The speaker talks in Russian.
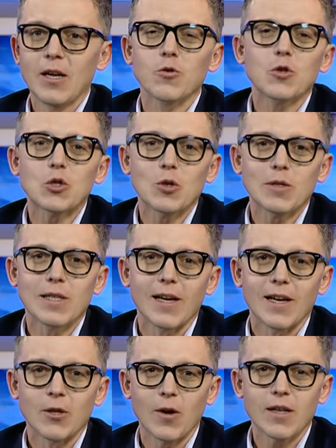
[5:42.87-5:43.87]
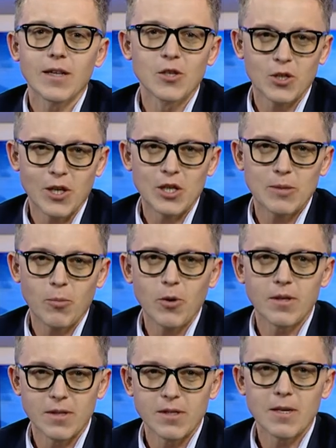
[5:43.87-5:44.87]
ну не то что злая, но когда начинаешь
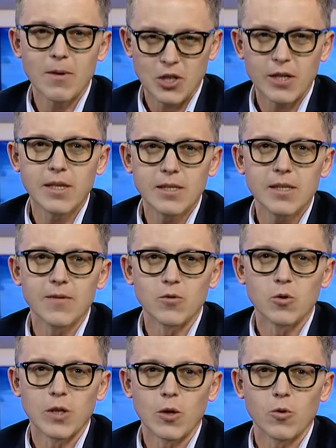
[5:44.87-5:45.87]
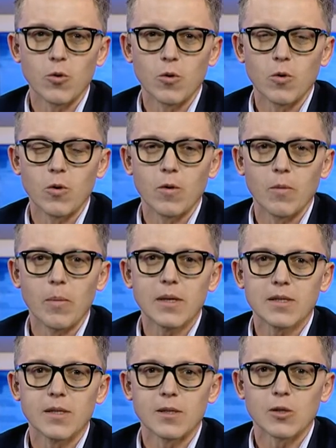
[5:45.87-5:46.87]
спорить, ты занимаешь агрессивную такую
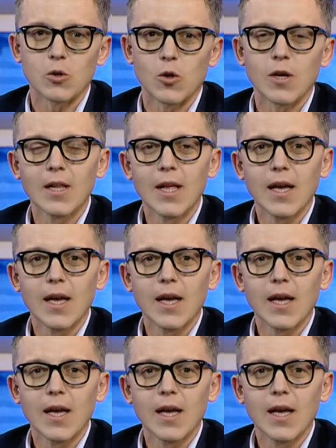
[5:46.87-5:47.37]
позицию.